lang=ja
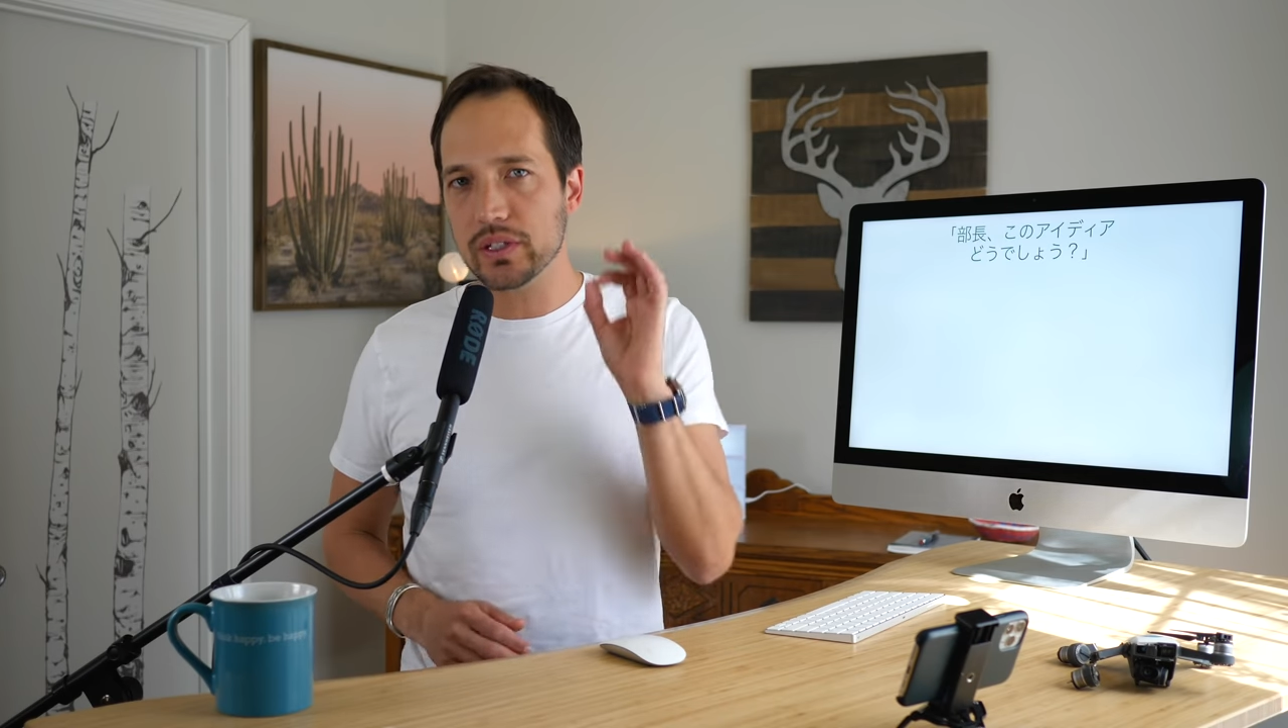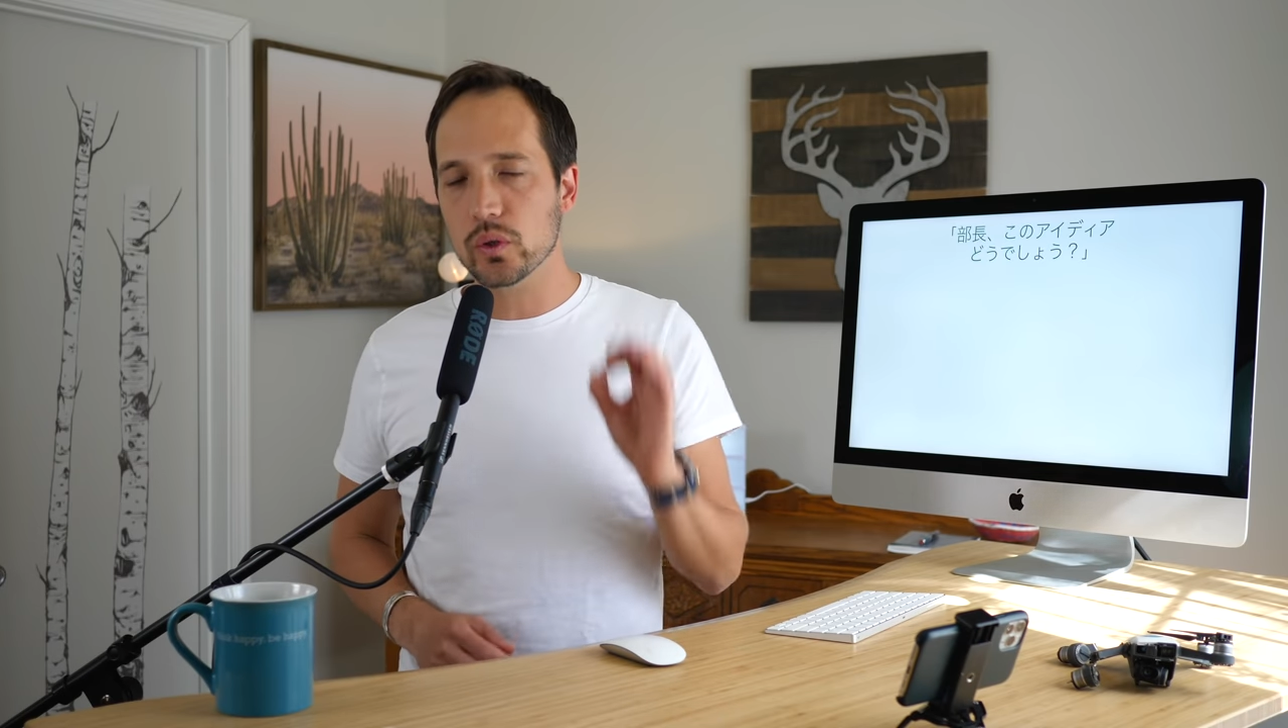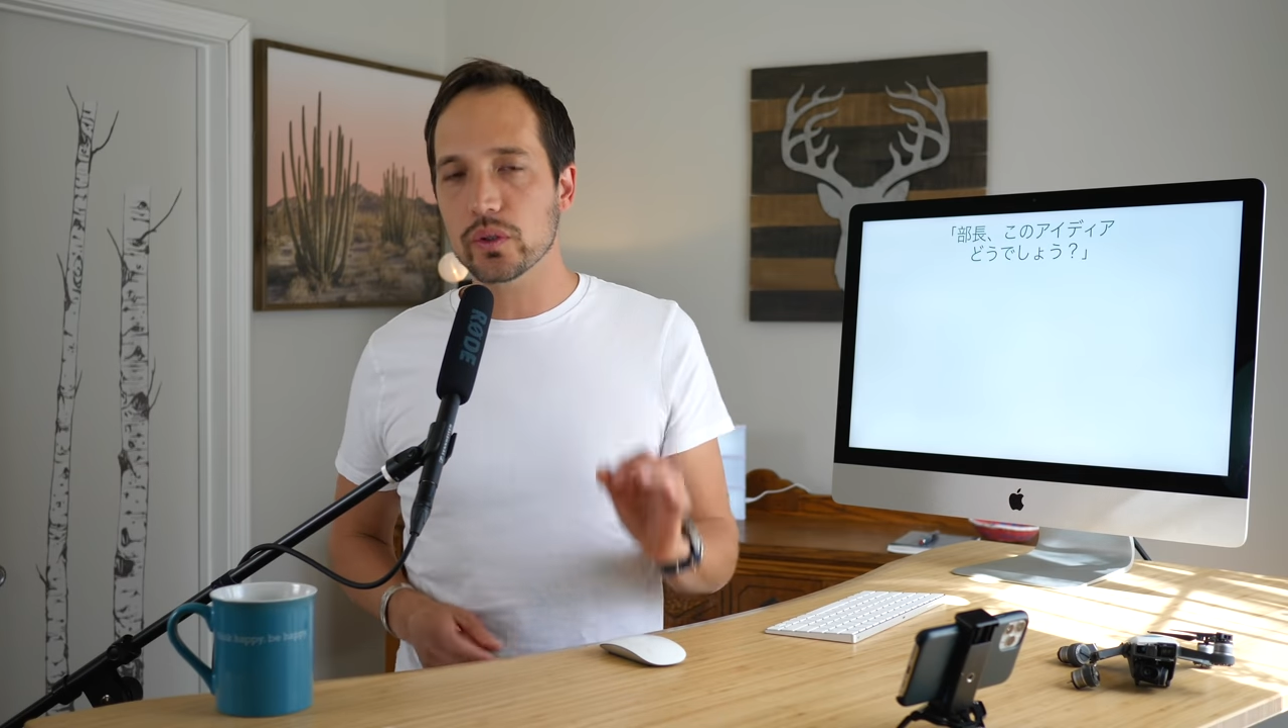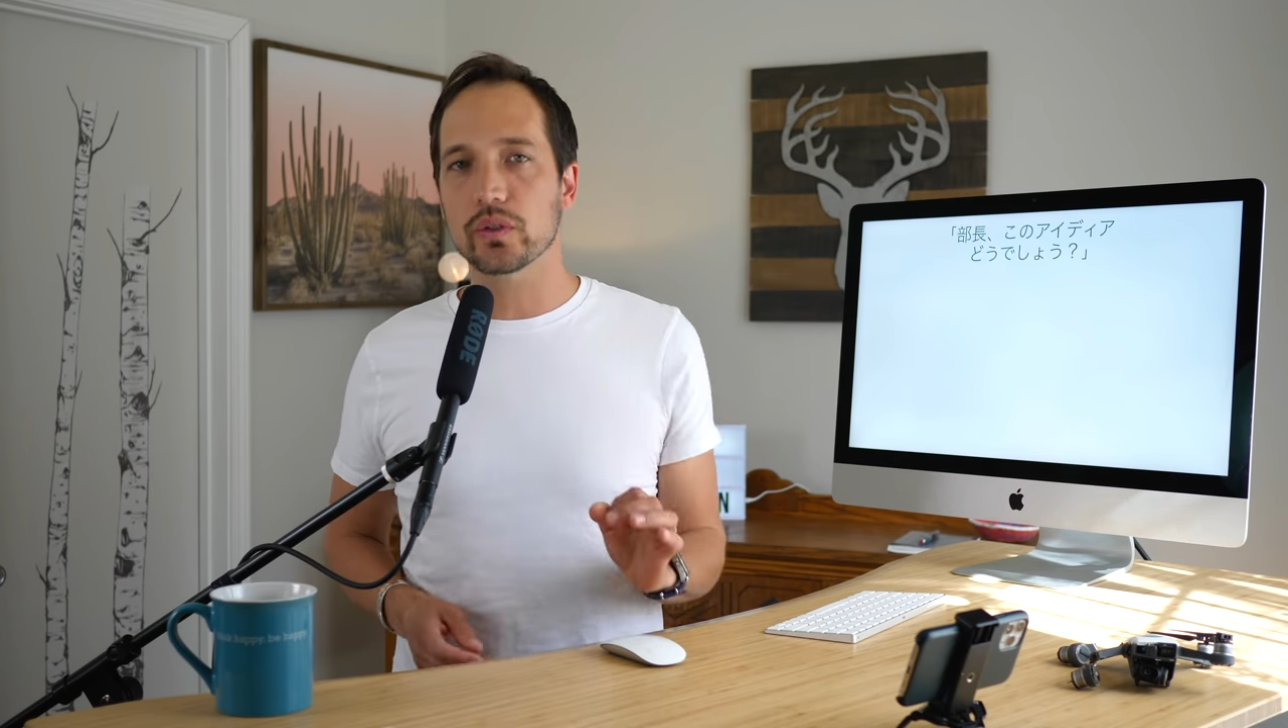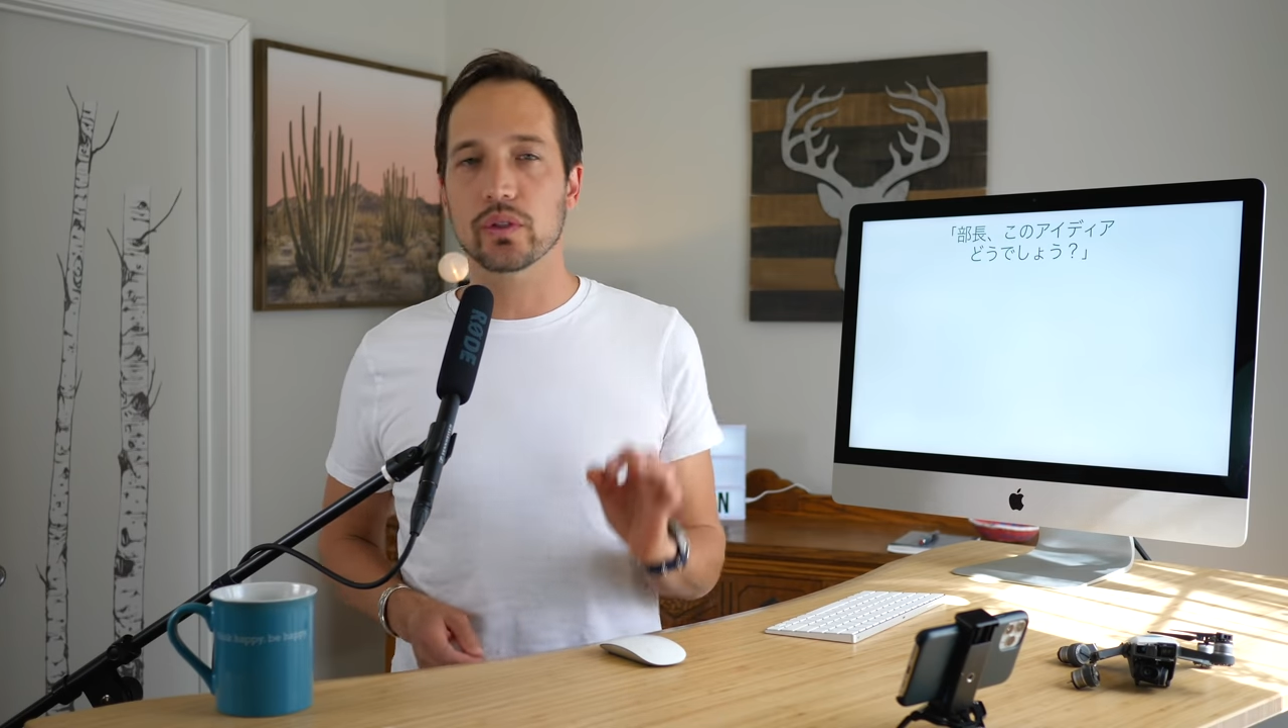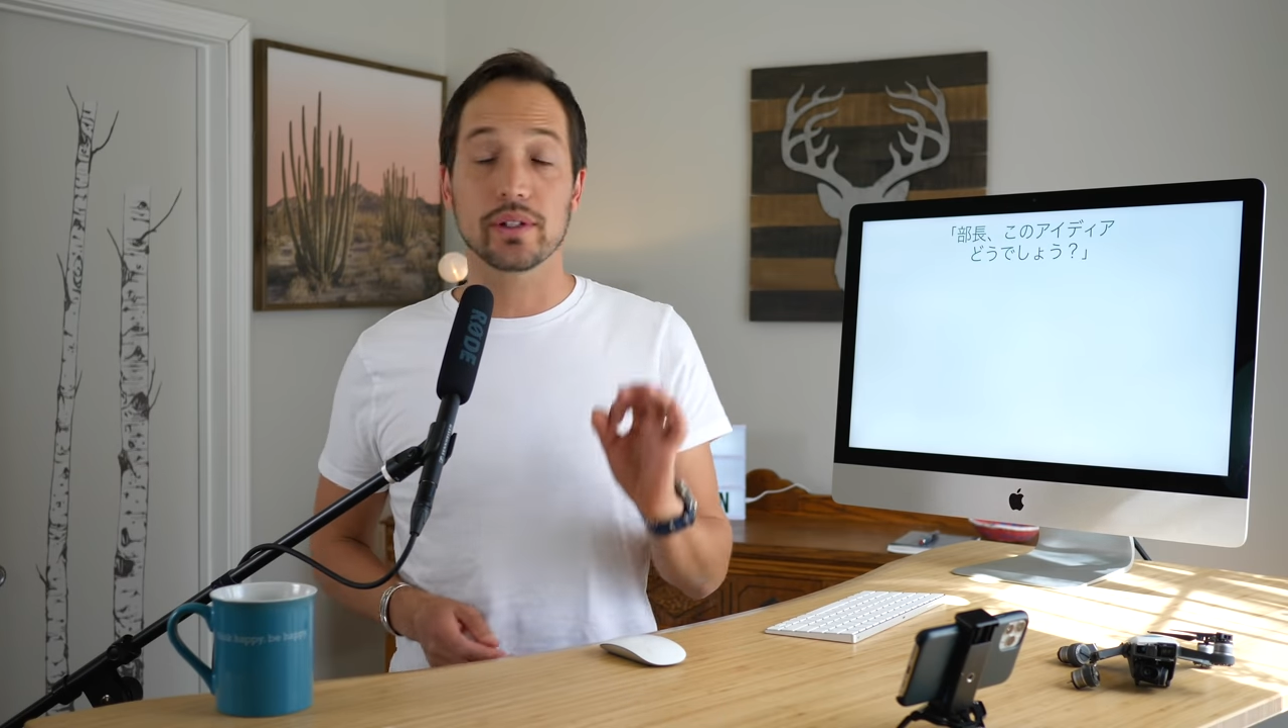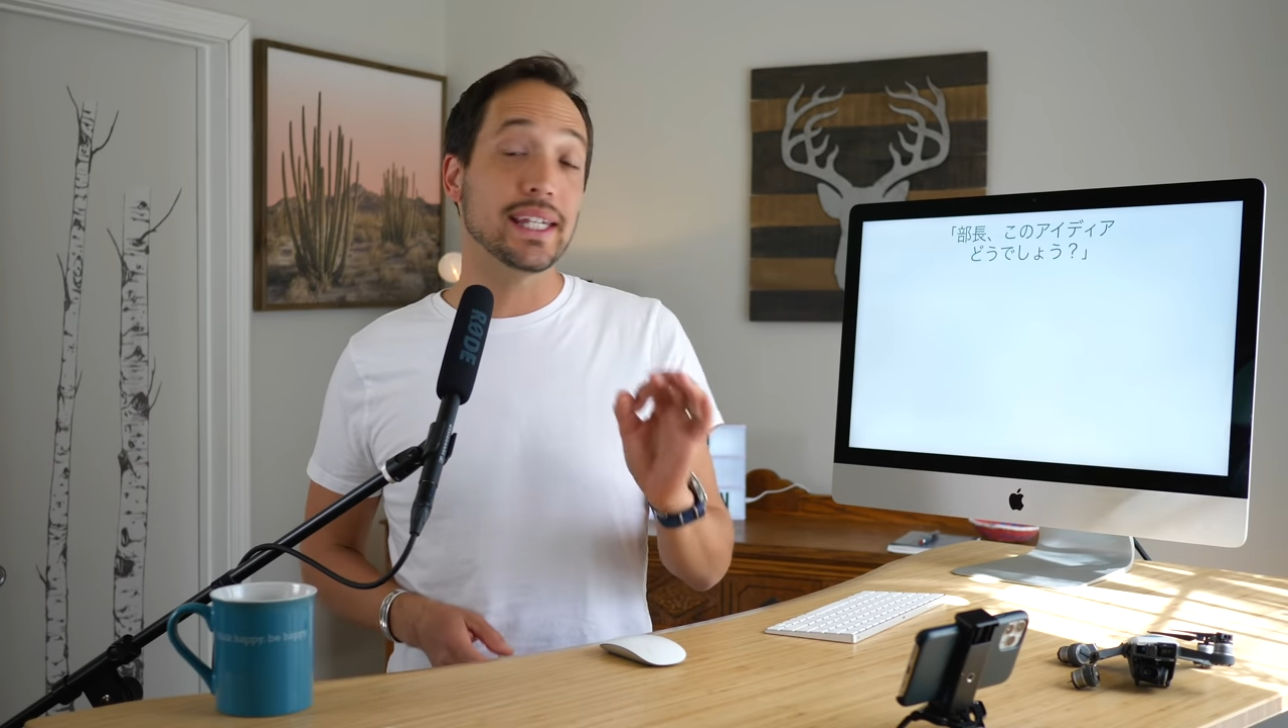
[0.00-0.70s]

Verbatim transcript: その人の